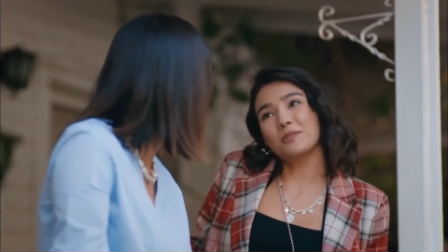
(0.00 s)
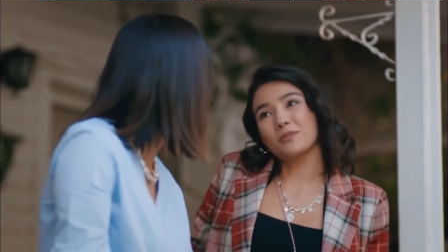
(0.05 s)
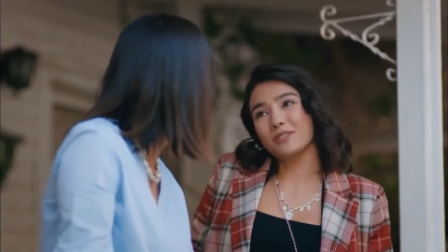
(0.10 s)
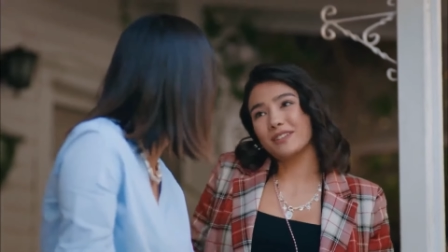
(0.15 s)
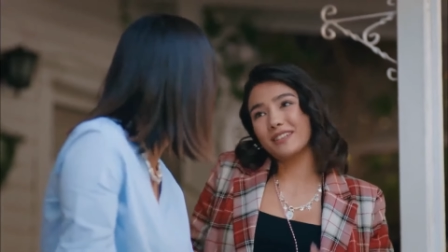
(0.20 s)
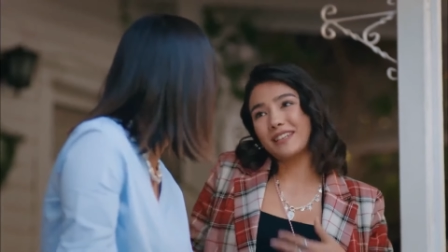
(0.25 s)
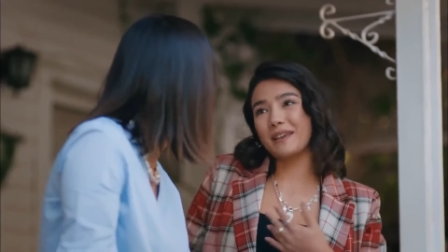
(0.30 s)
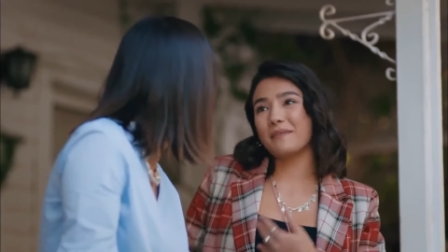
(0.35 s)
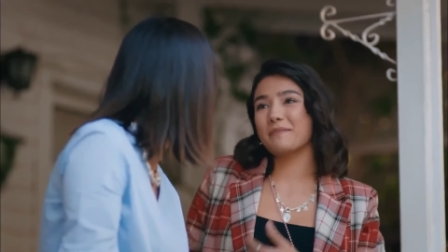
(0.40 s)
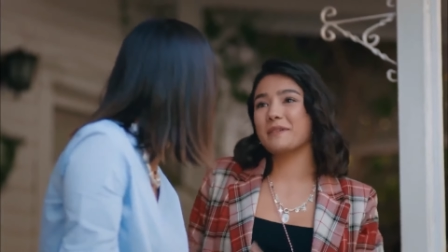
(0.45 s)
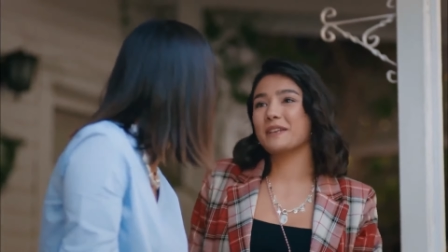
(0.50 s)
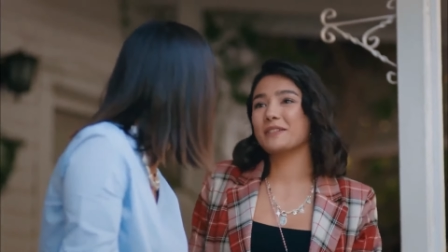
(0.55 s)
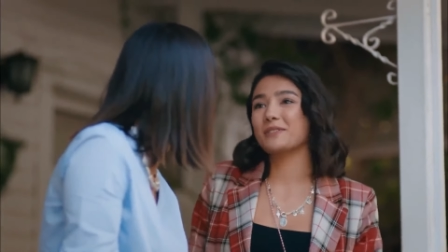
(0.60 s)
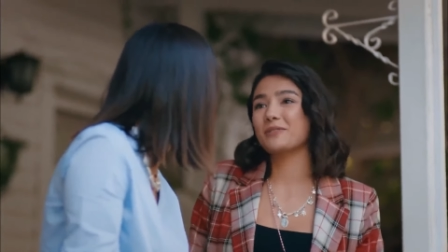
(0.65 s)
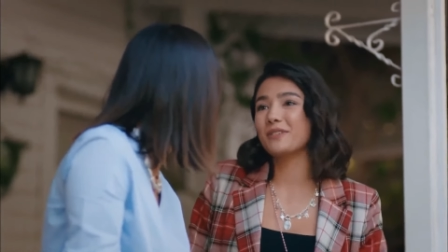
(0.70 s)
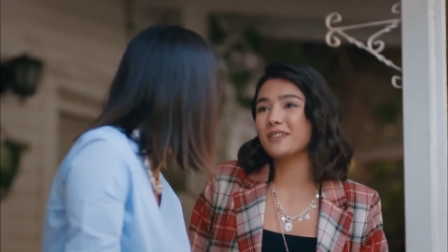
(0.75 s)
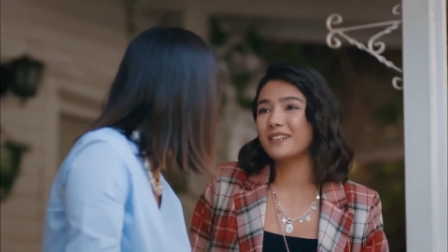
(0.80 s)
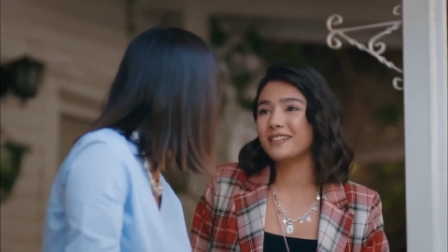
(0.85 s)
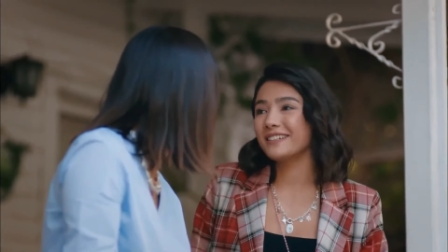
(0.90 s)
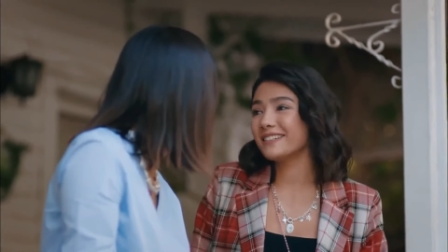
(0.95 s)
Sonra da yemek
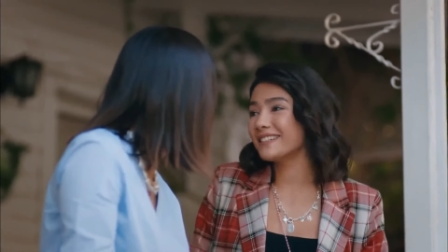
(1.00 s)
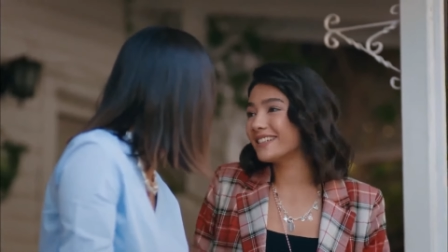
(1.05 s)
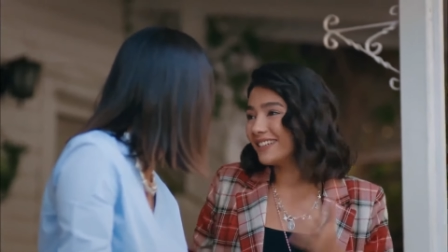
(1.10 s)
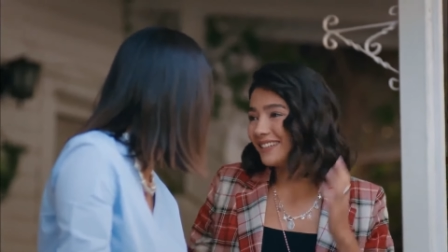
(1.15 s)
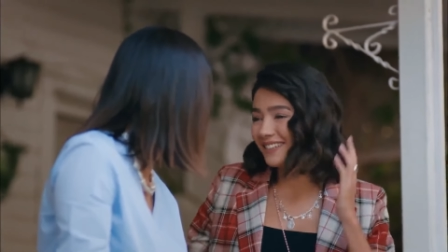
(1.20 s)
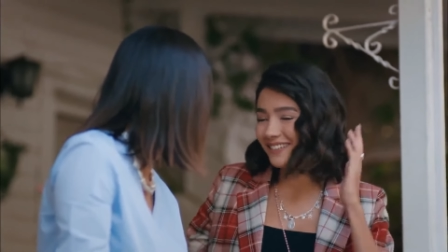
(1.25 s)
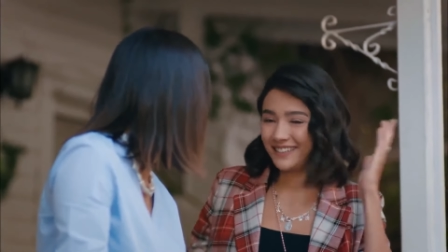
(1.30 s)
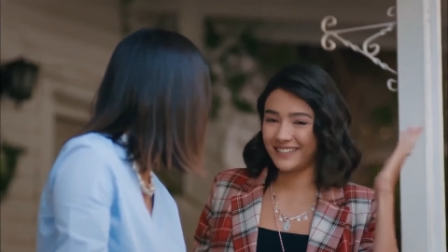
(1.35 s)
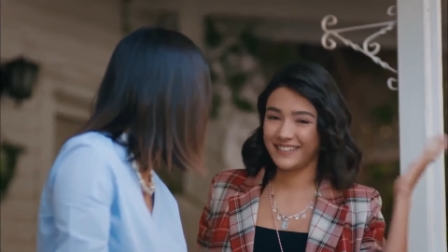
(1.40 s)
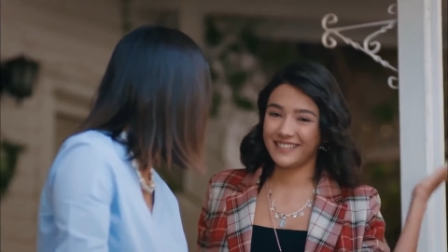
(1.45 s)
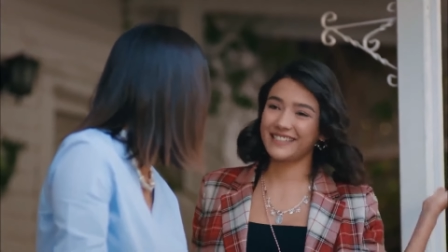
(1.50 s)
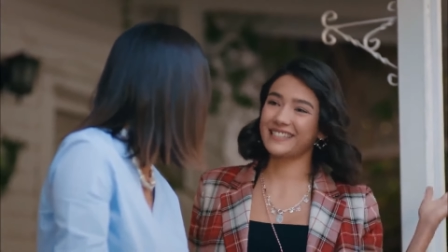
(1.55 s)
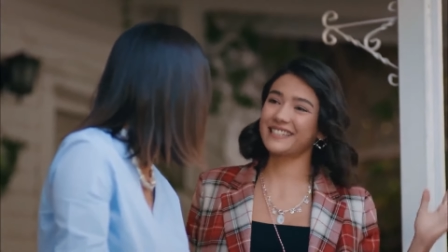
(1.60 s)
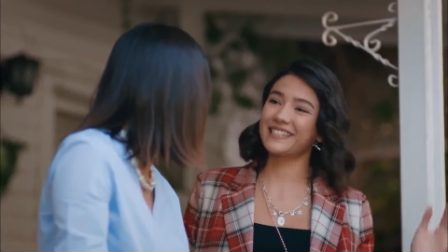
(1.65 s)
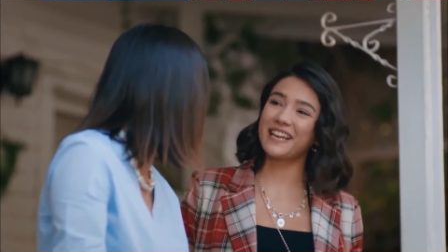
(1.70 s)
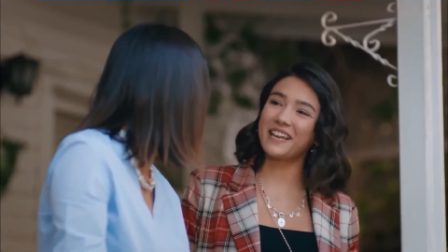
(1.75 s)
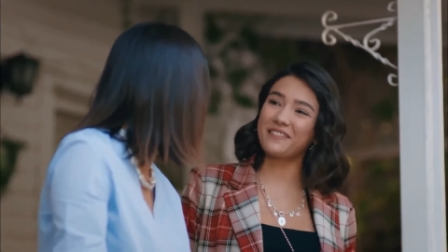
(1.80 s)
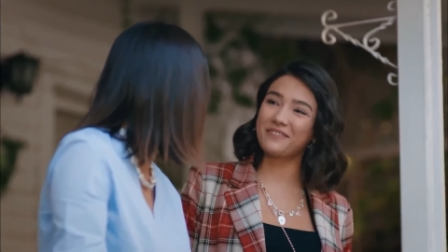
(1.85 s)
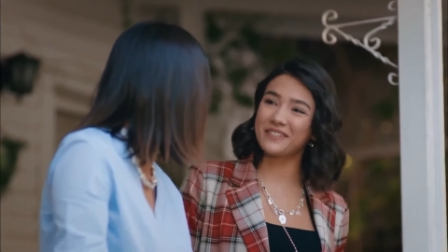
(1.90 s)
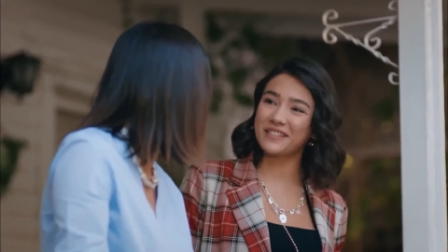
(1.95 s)
söyleriz.
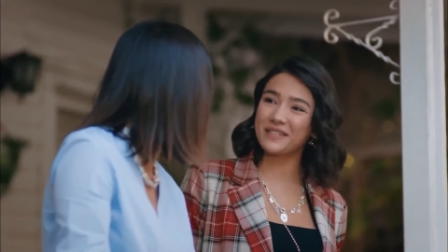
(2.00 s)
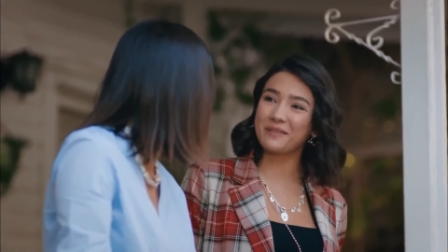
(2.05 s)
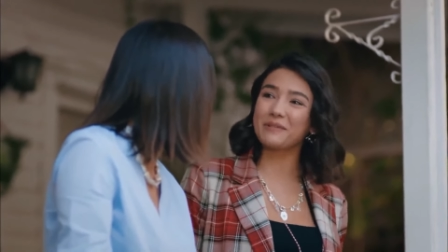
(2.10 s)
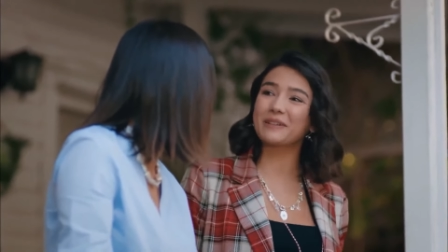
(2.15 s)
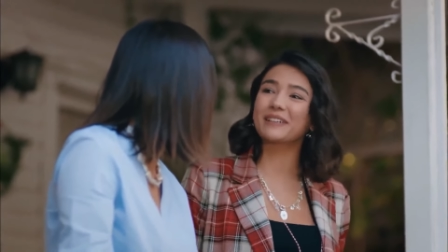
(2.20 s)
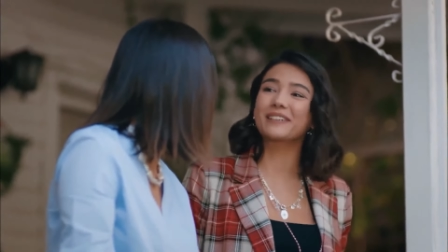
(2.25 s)
Siz keyfinize